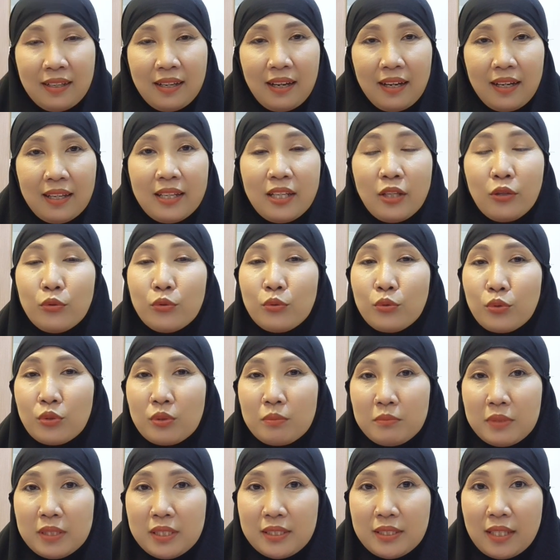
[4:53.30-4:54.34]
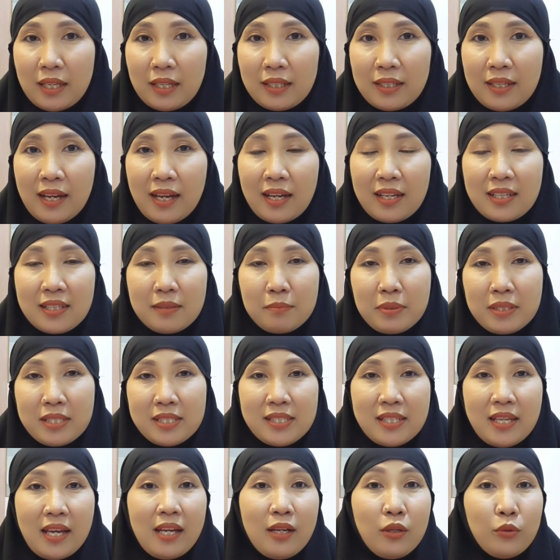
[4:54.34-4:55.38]
Hal ini untuk menjaga
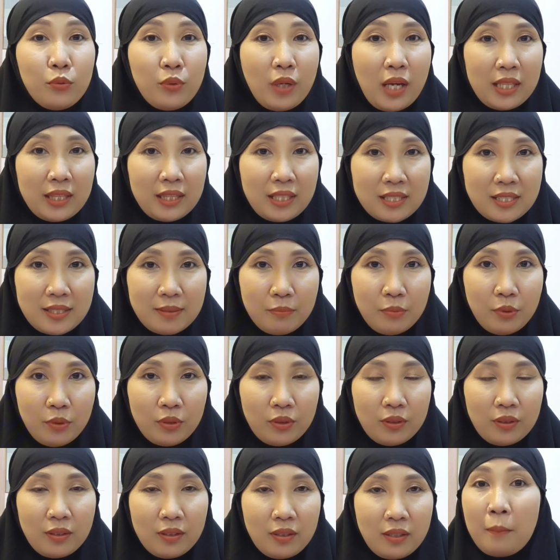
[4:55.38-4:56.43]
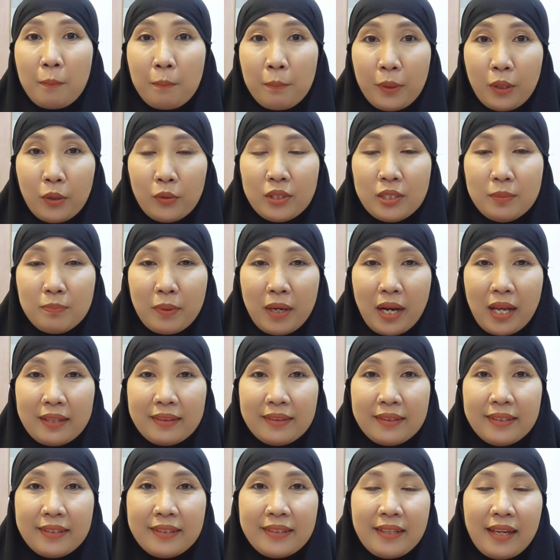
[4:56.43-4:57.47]
kebersihan luka tersebut. Perlu
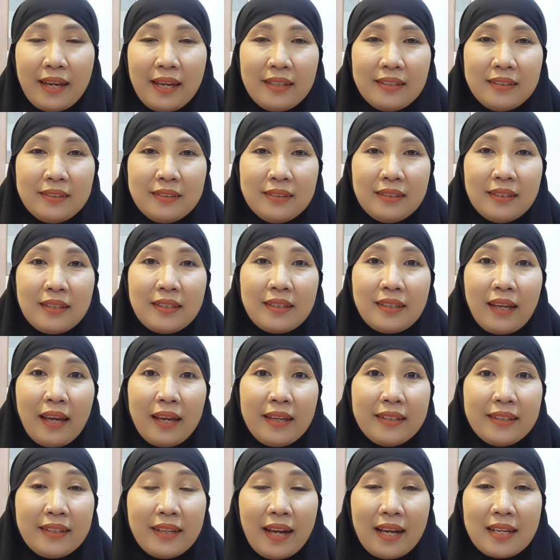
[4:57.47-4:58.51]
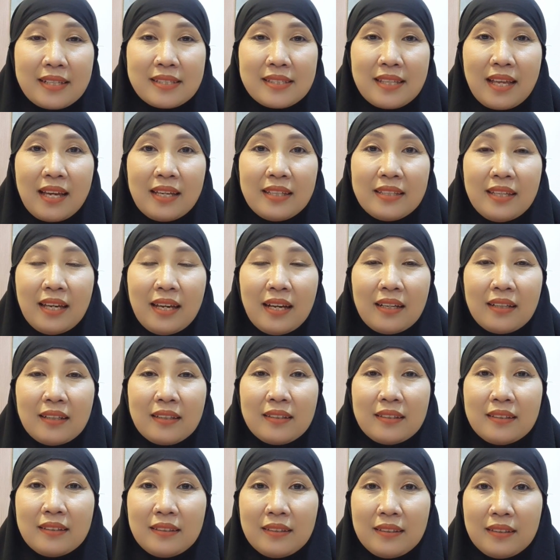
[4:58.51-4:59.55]
diperhatikan kain kasa yang
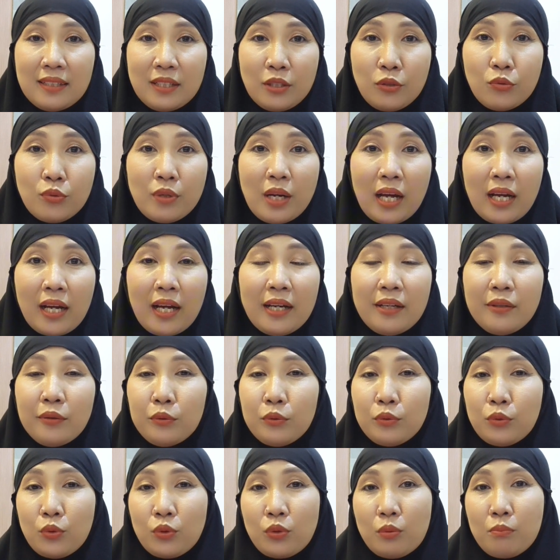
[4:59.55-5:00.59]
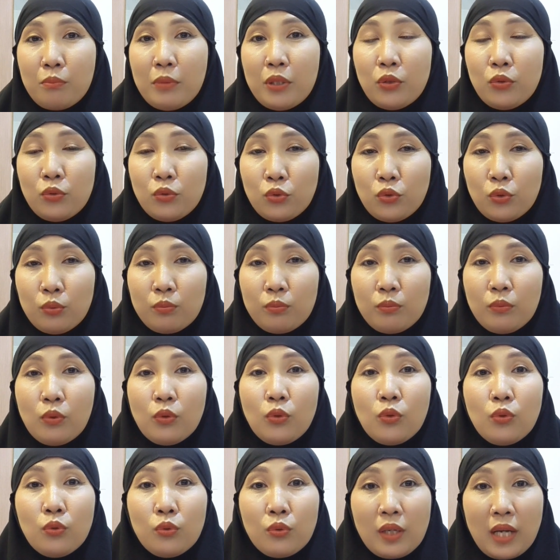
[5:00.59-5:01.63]
digunakan untuk menutup
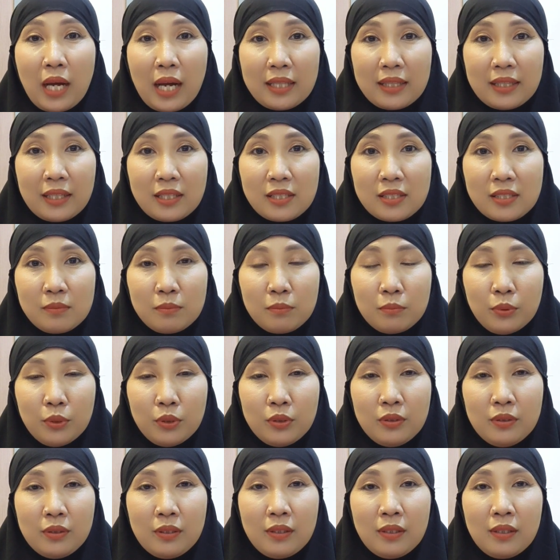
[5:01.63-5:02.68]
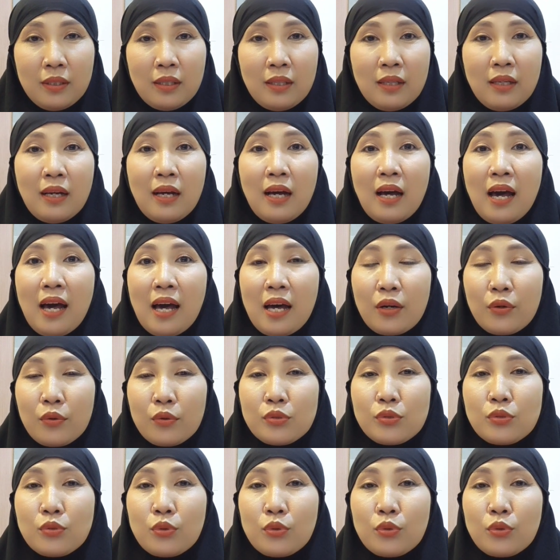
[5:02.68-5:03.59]
luka tersebut harus